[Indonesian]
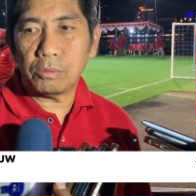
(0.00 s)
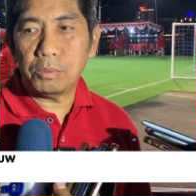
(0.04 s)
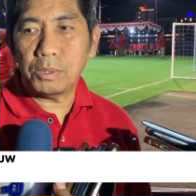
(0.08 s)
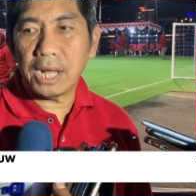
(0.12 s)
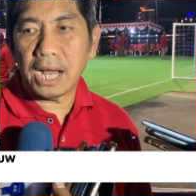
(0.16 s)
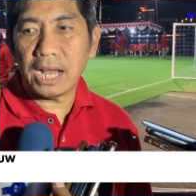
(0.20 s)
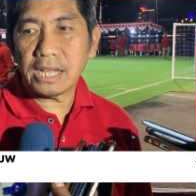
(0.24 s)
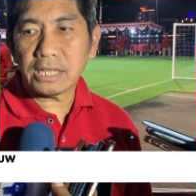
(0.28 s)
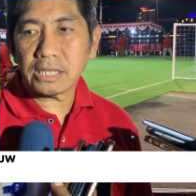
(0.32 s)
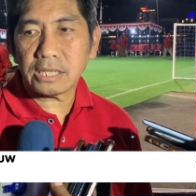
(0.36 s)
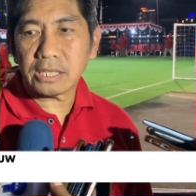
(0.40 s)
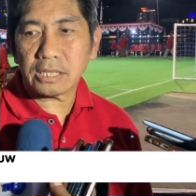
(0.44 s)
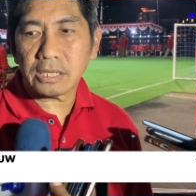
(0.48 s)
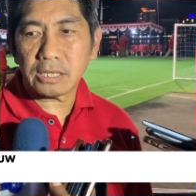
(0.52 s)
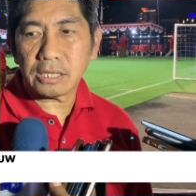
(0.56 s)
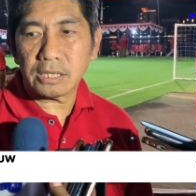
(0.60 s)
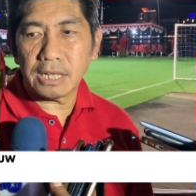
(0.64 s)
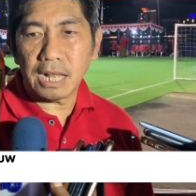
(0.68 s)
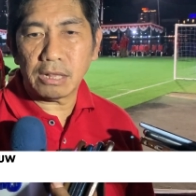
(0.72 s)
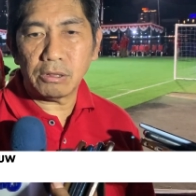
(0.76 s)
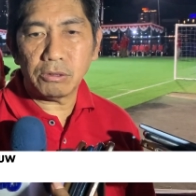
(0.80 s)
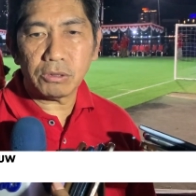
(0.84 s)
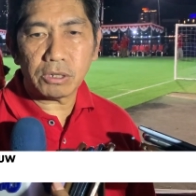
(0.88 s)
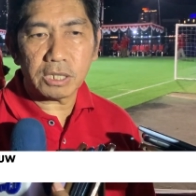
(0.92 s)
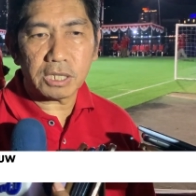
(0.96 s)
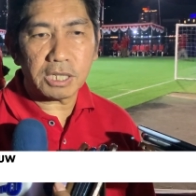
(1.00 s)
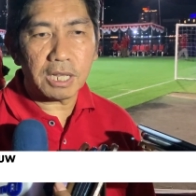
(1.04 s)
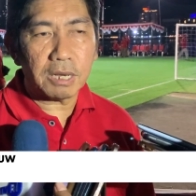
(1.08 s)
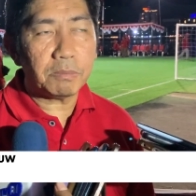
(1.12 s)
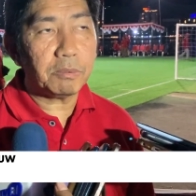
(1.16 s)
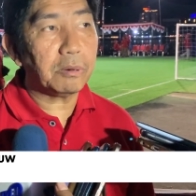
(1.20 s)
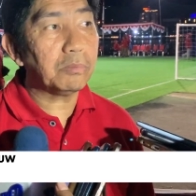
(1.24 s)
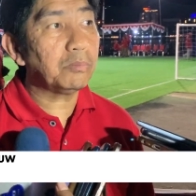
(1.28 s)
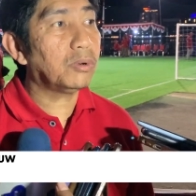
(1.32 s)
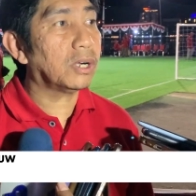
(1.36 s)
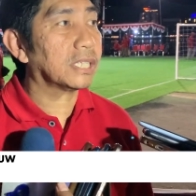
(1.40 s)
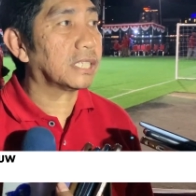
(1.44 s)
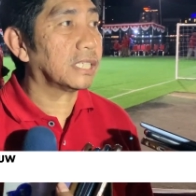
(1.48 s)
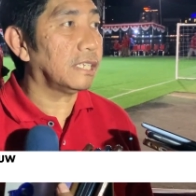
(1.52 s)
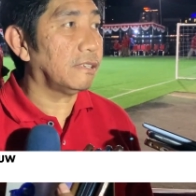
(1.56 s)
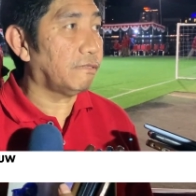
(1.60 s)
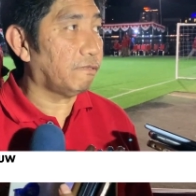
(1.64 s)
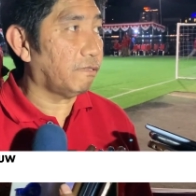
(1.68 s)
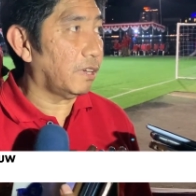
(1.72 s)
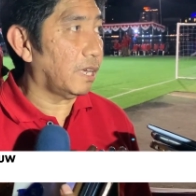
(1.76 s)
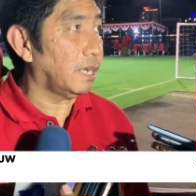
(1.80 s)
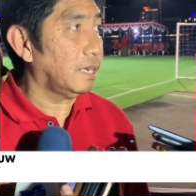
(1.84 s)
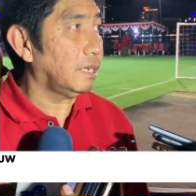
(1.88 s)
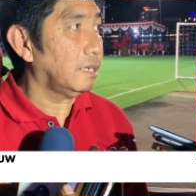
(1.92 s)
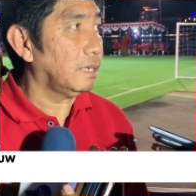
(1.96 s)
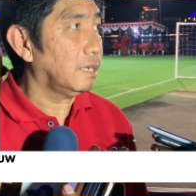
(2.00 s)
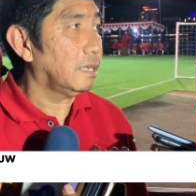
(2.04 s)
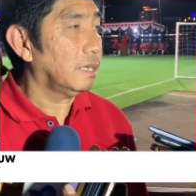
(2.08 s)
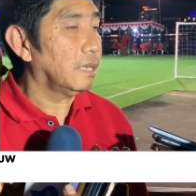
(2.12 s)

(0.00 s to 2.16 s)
2011 selalu kita membuat event.